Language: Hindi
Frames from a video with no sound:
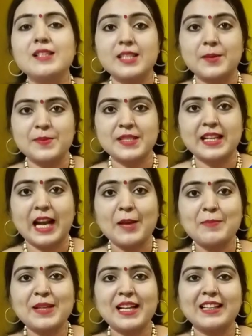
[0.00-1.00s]

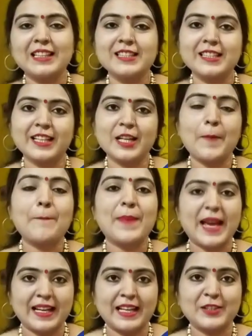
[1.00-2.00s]
सब्सक्राइब कर लीजिएगा
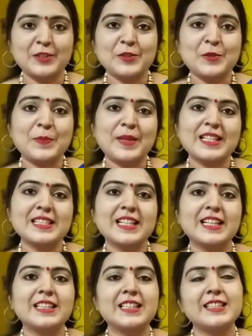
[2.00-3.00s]
बेल आइकन को प्रेस
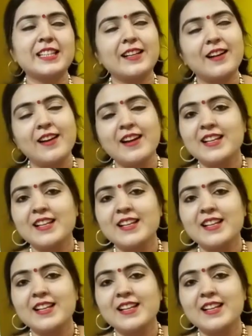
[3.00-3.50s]
कर दीजिएगा